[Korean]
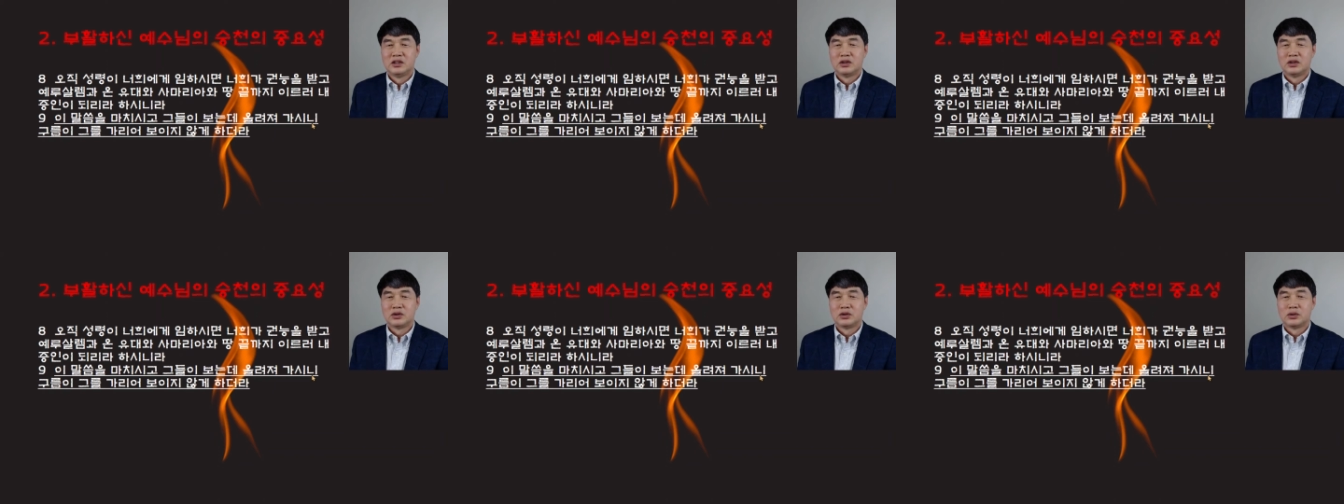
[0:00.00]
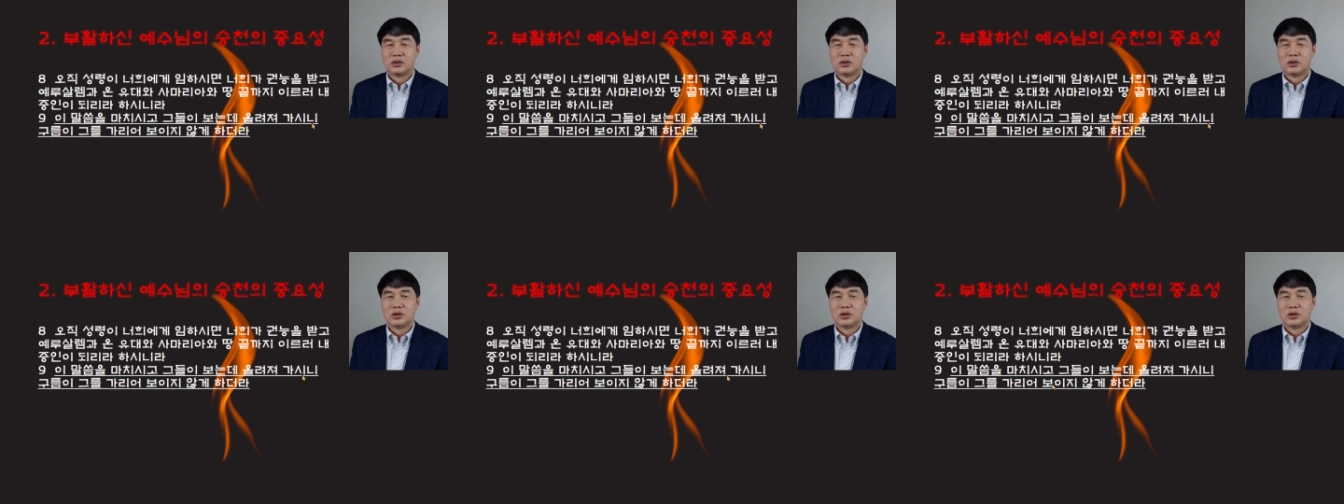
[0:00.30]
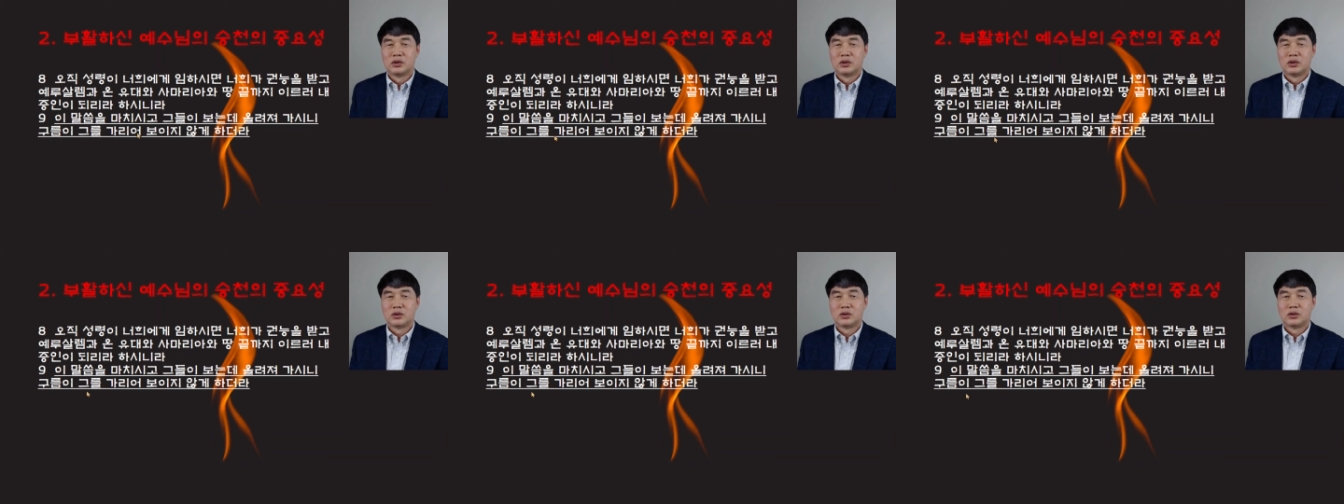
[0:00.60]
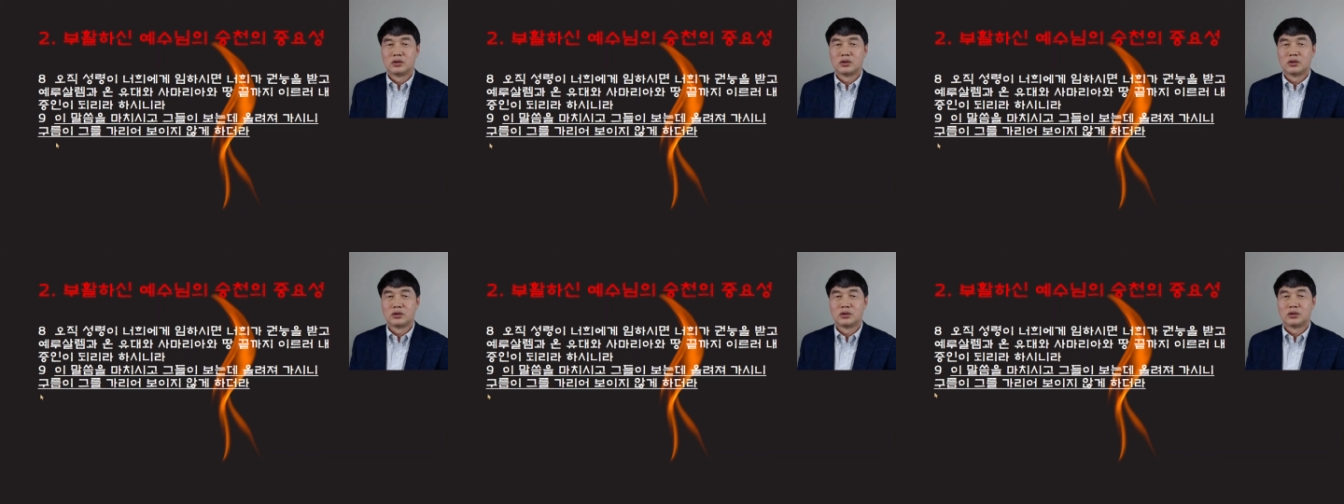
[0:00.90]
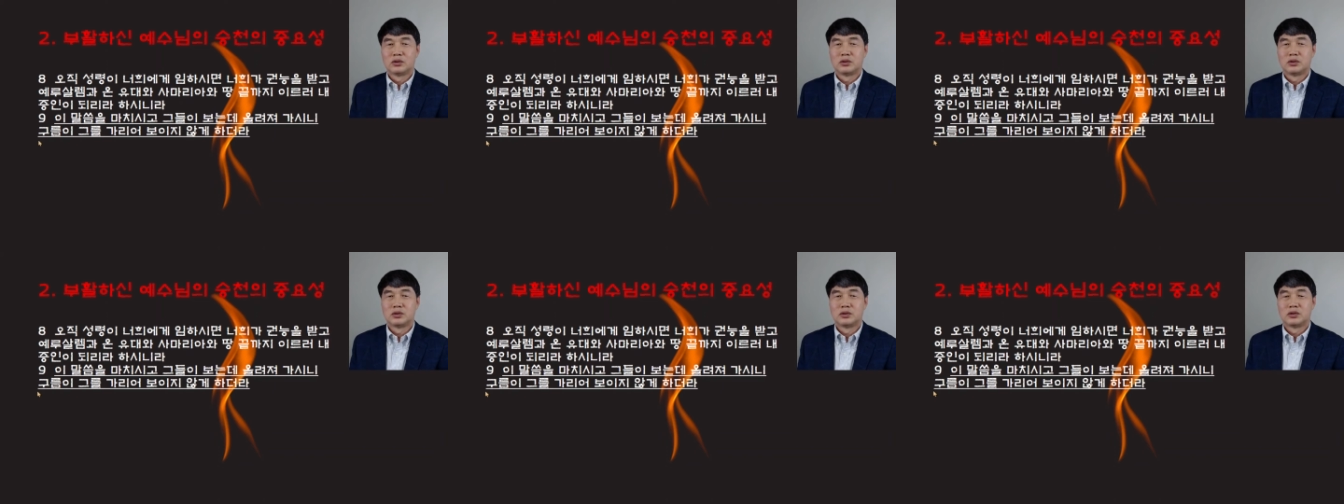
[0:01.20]
또,
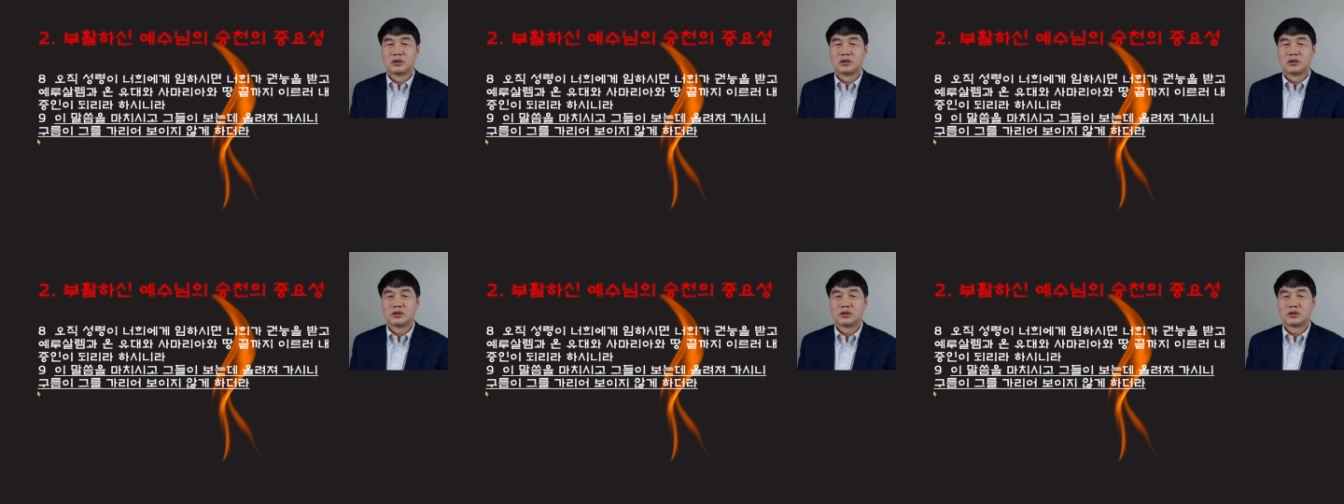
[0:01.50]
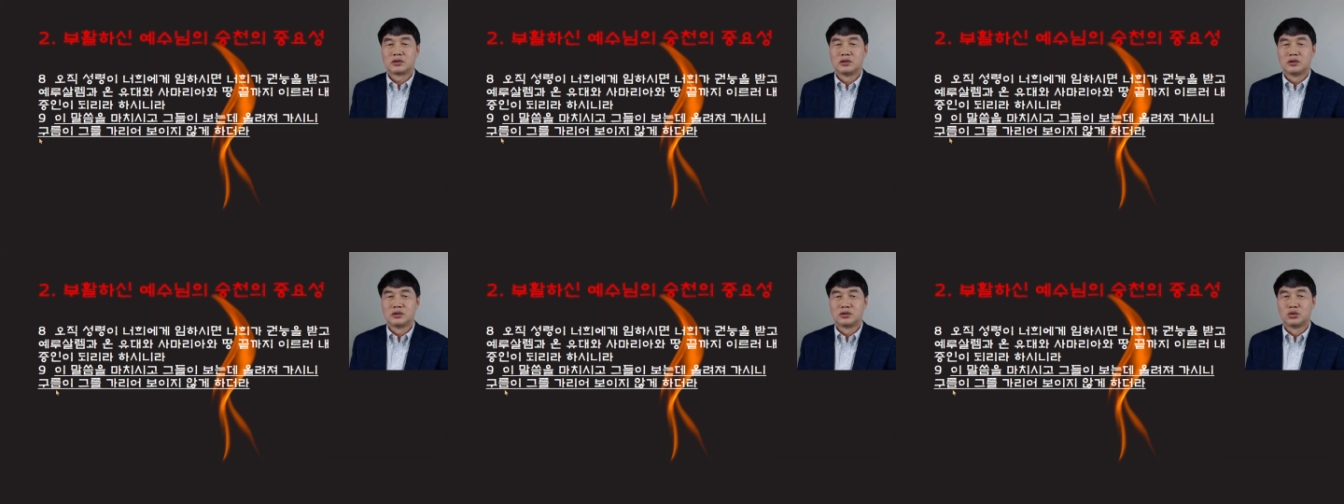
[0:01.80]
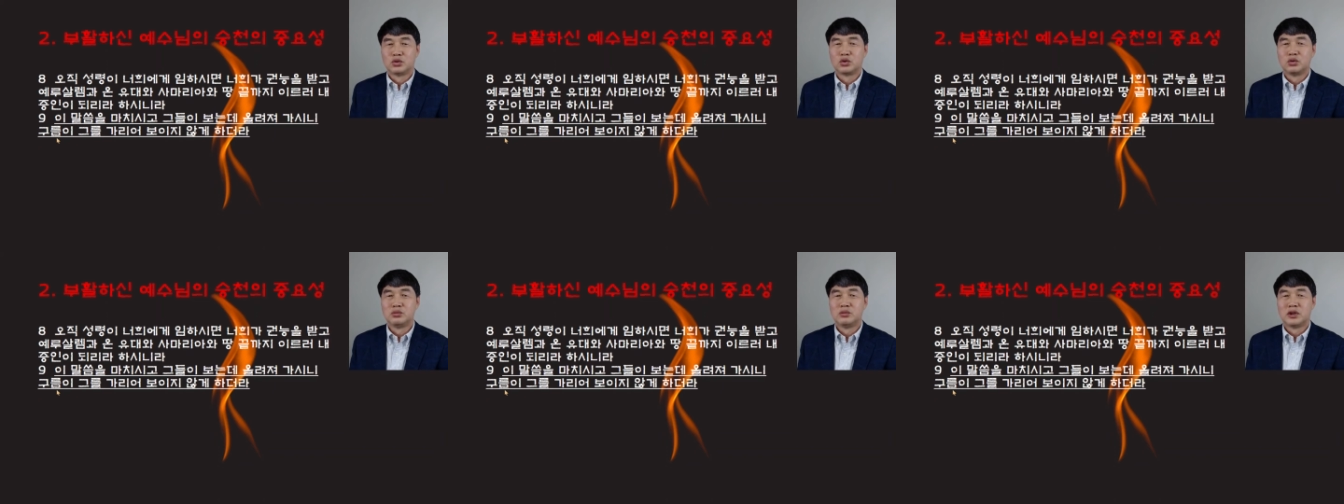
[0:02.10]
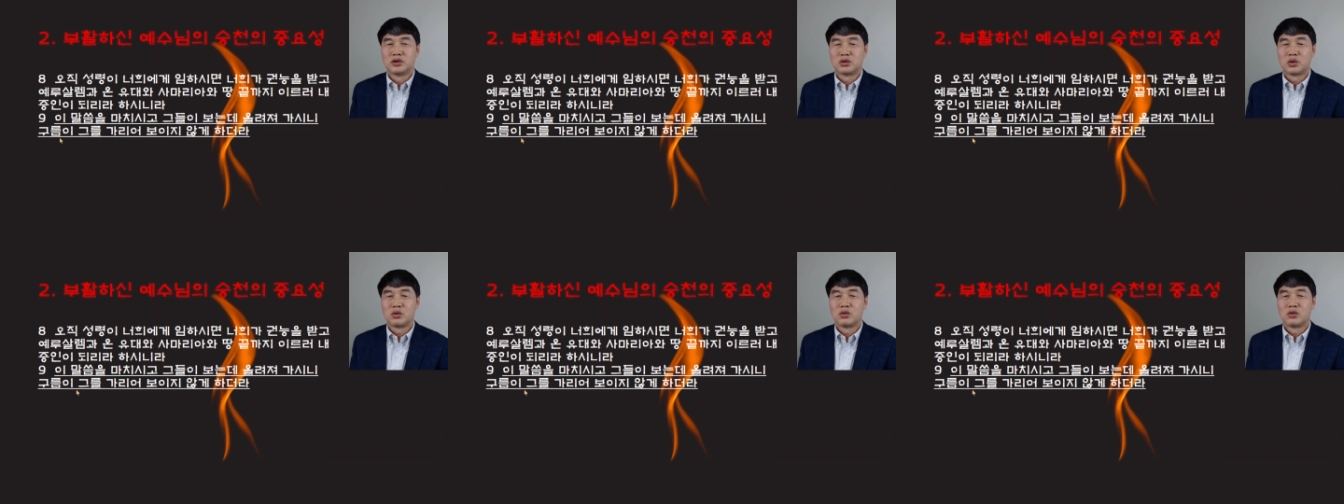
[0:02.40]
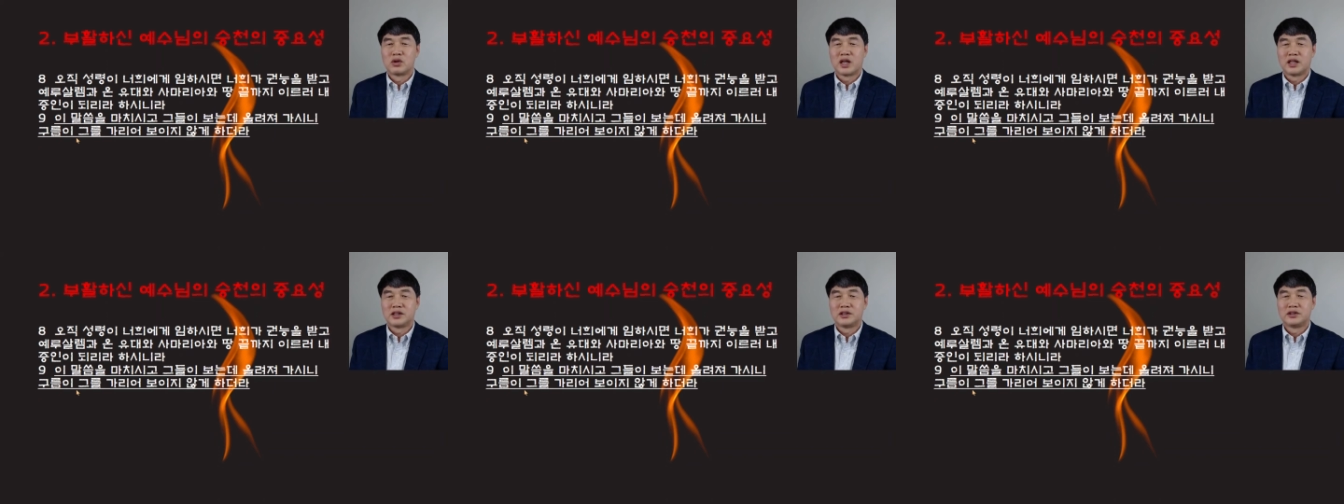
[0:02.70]
어, 그 구름을
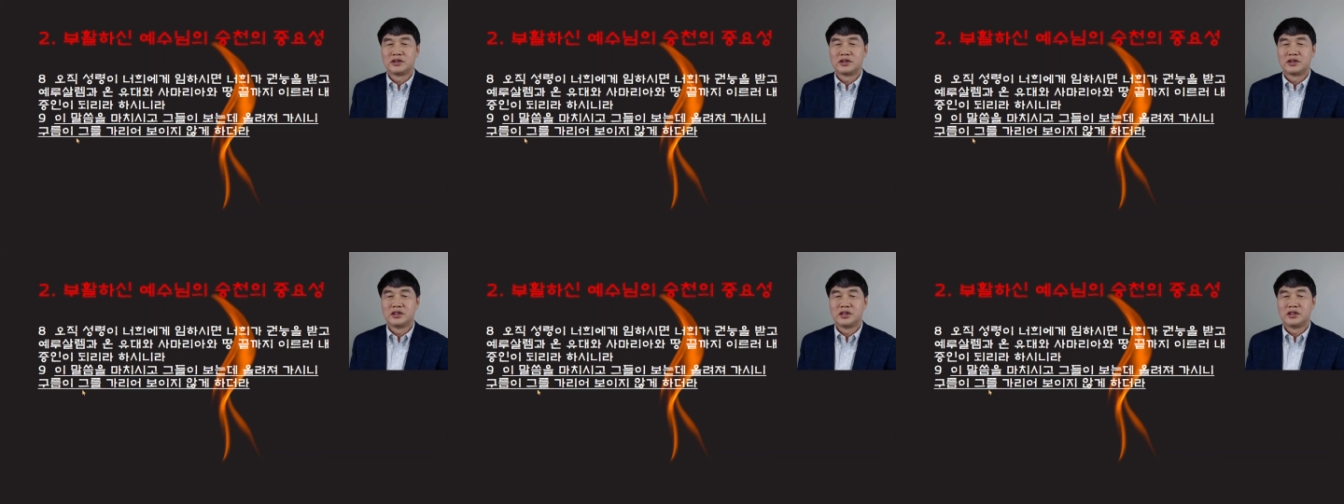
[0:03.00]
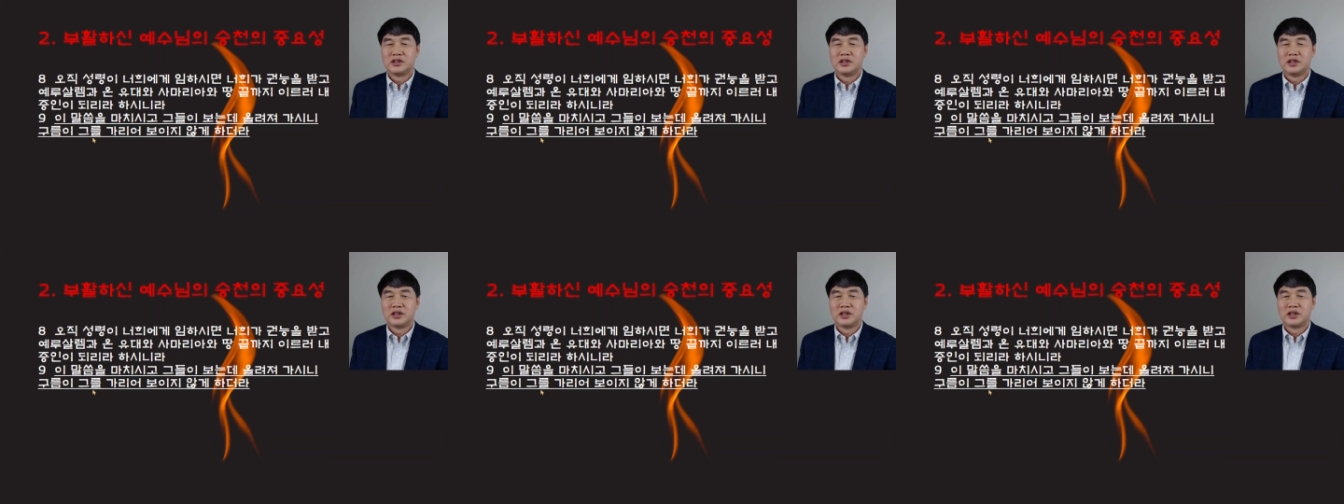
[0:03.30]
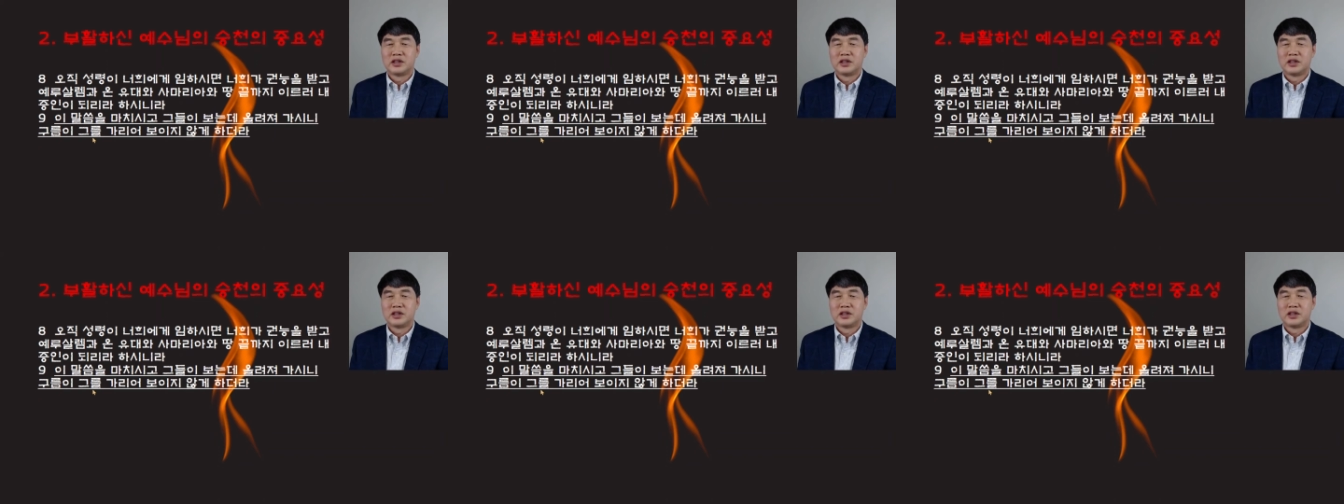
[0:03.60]
통과할 때에